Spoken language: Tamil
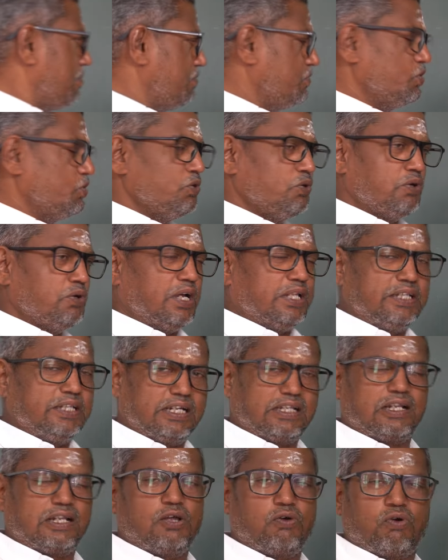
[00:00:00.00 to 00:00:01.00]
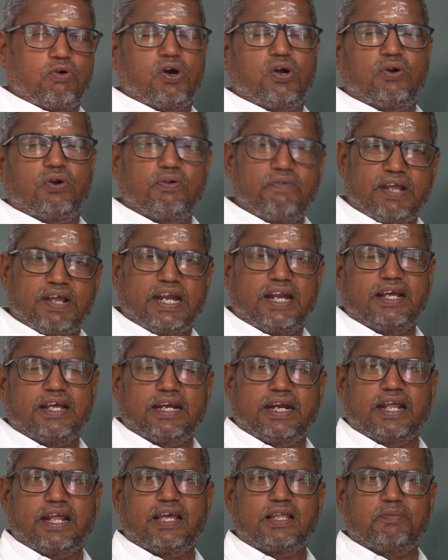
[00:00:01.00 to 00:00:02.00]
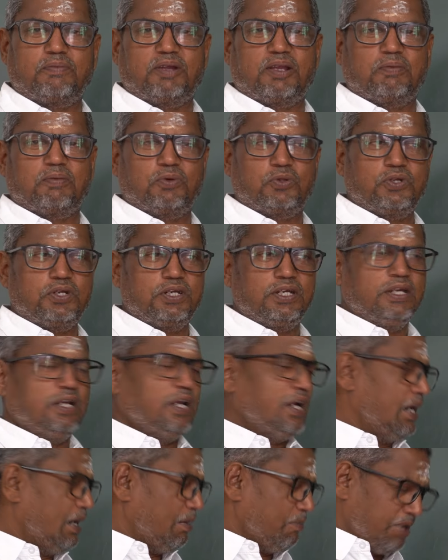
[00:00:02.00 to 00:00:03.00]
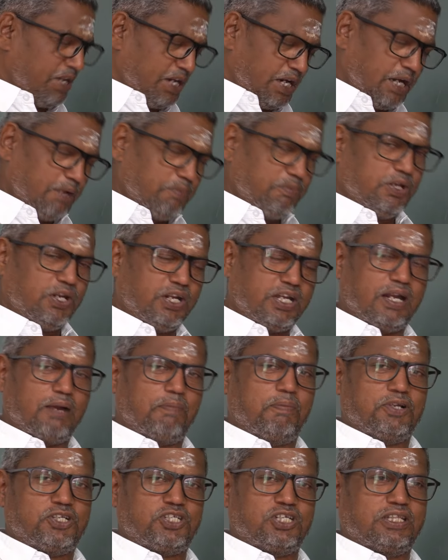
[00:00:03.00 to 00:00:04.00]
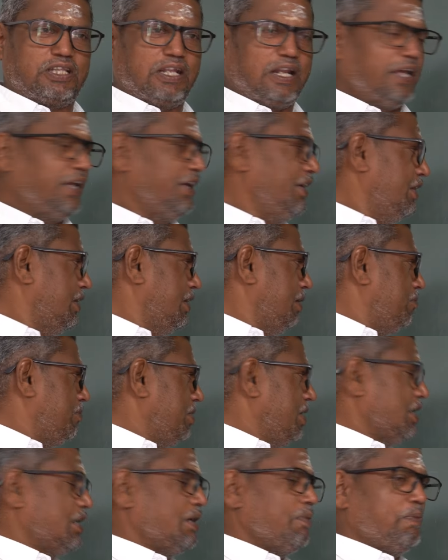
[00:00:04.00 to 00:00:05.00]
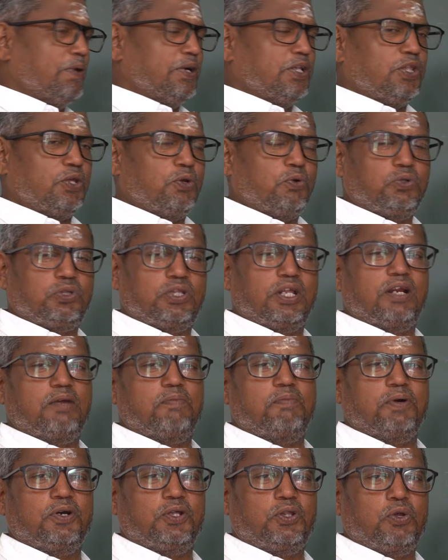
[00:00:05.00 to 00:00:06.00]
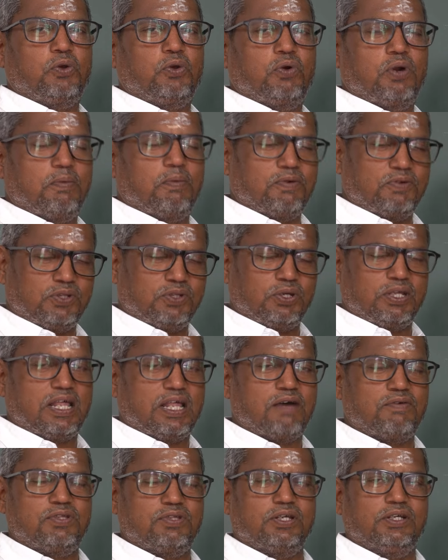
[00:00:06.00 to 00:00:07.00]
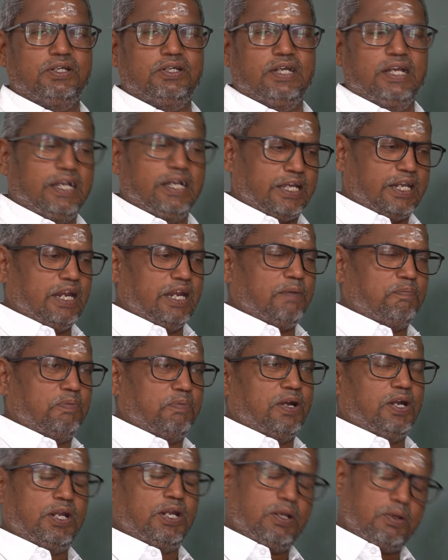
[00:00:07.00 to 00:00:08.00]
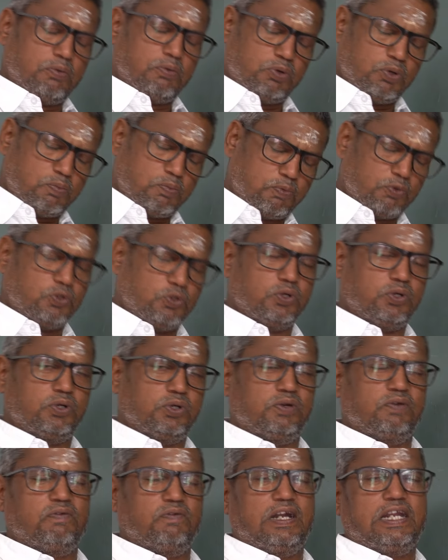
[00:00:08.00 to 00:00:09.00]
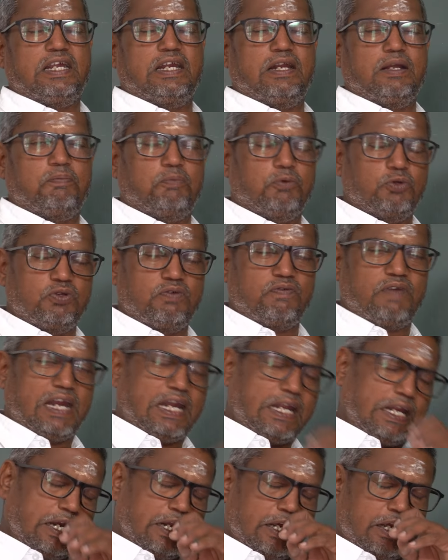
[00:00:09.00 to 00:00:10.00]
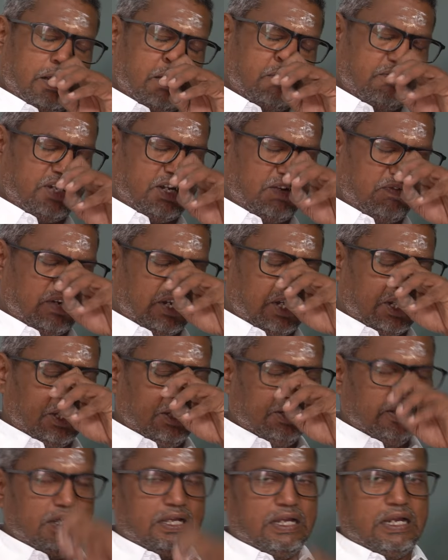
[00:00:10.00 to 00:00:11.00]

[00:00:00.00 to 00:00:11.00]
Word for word: நம்ம வந்து அந்த இடத்துல தான் உட்காரணும் வேறு இடம் கிடையாது அப்படிங்கும்போது நம்ம இடம் இருக்கிற பட்சத்தில் மேற்கு பகுதியோ தெற்கு பகுதியோ நம்ம வந்து ஏதாவது கிரியேட் பண்ணி ஒரு பொது வழிகளுக்கு பொது வேலைகளுக்கு விட்டுவிட்டு